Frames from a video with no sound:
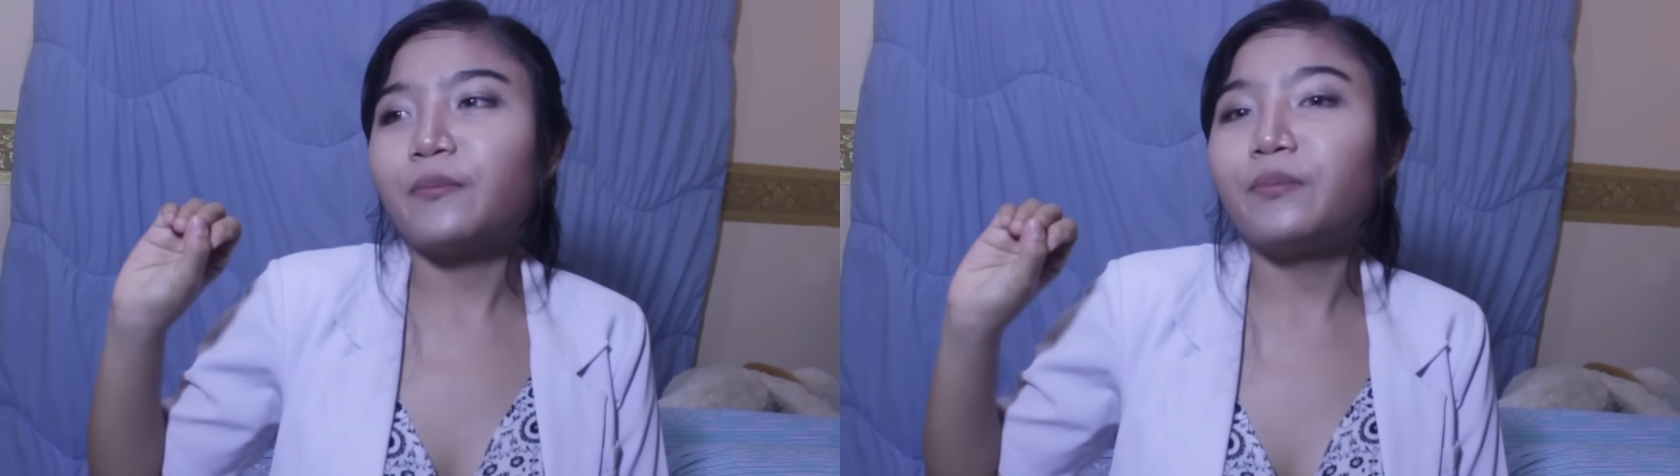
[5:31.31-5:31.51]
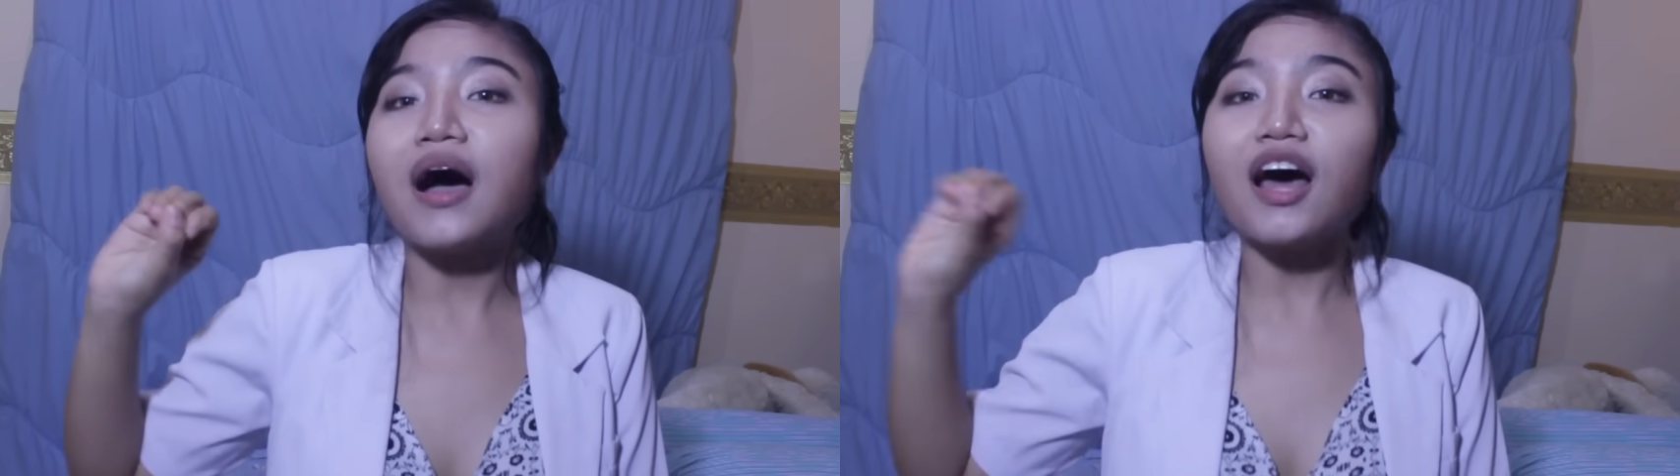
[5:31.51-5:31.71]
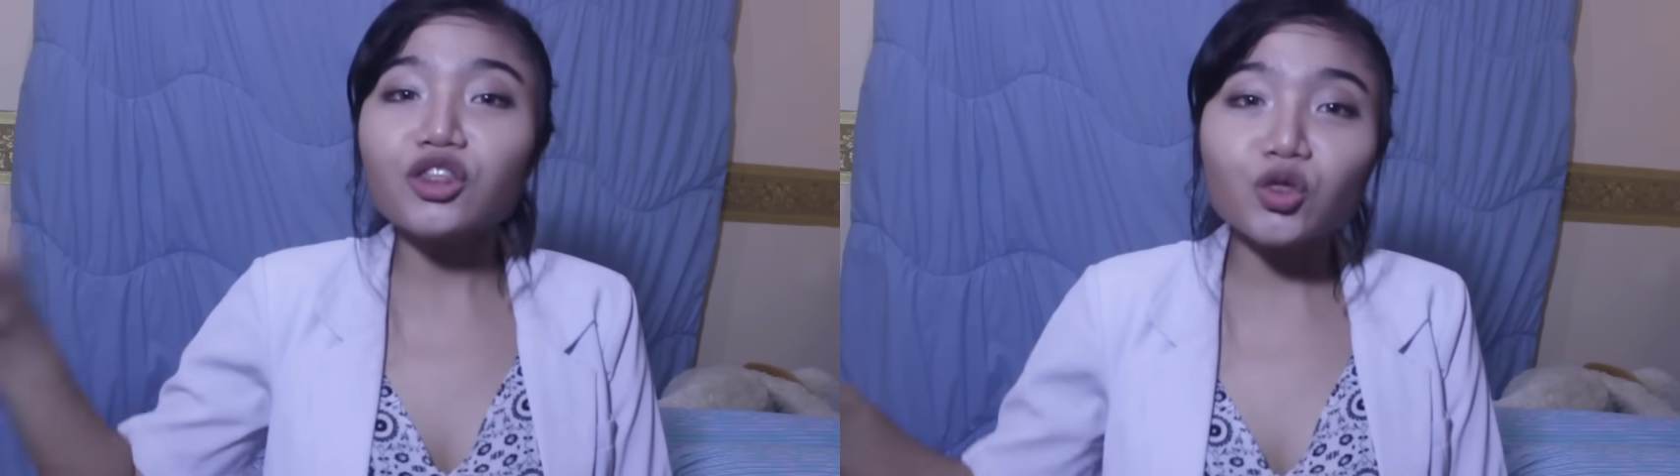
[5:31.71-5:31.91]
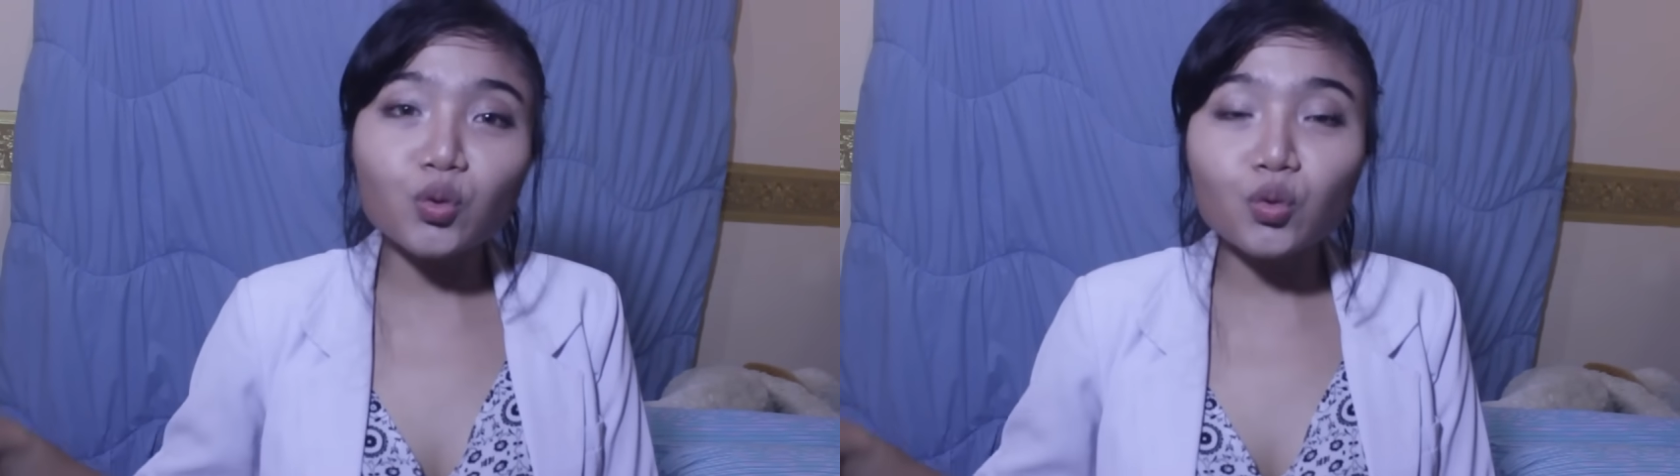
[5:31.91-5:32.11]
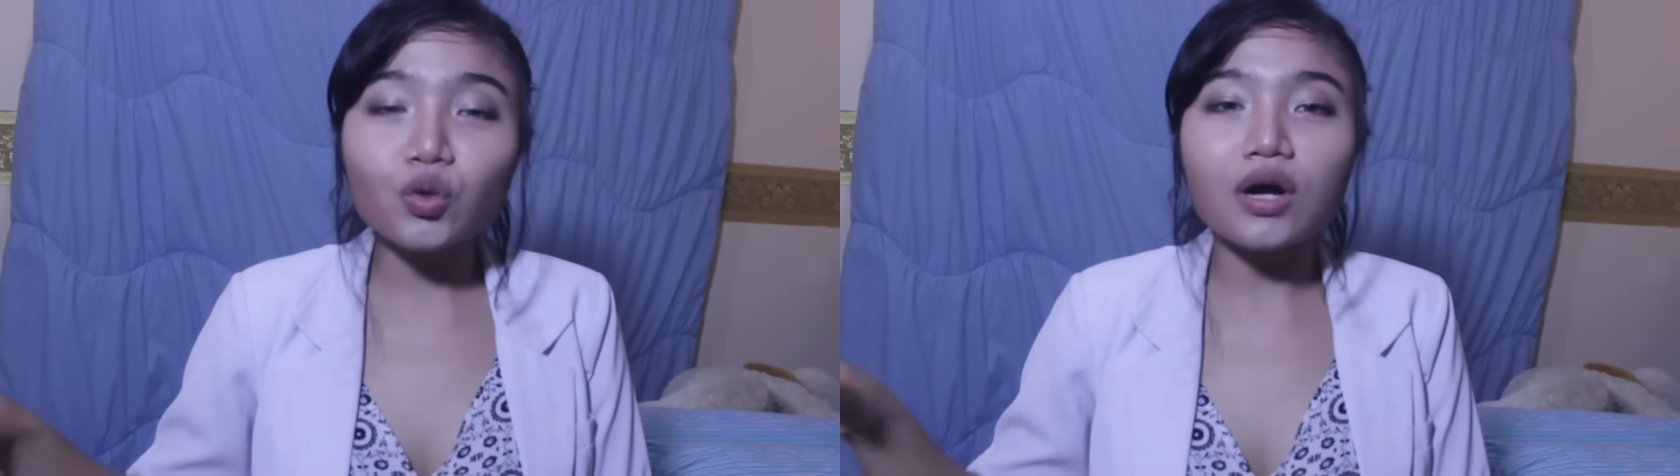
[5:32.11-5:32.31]

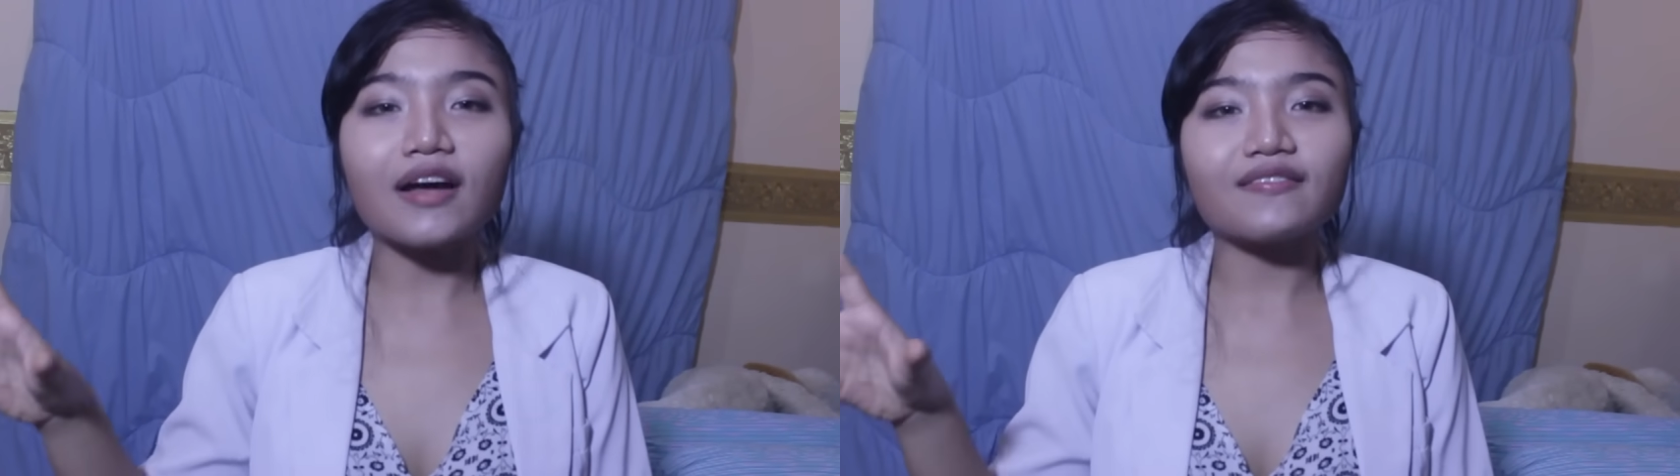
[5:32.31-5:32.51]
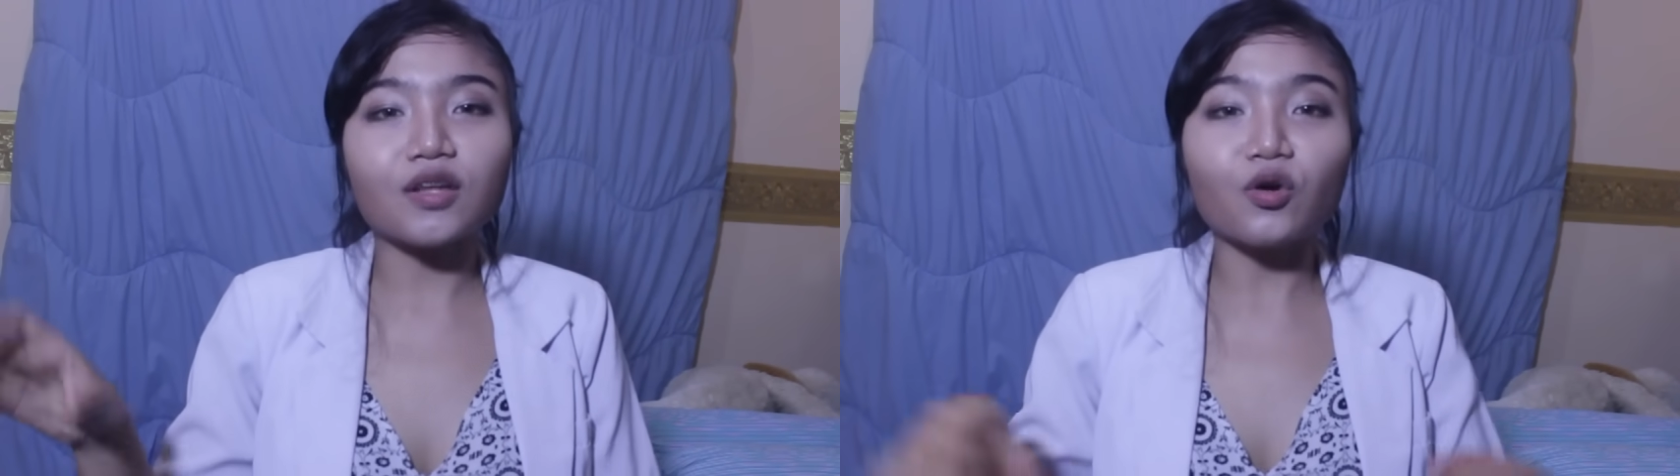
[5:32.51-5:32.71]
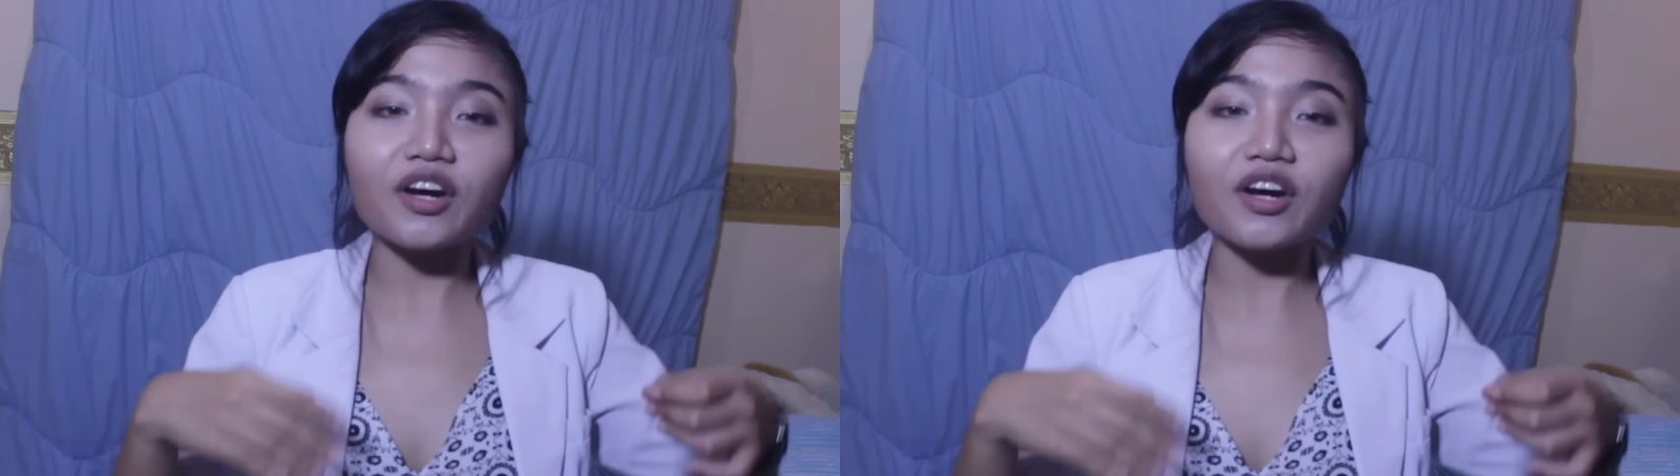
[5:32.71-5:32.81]
batuk atau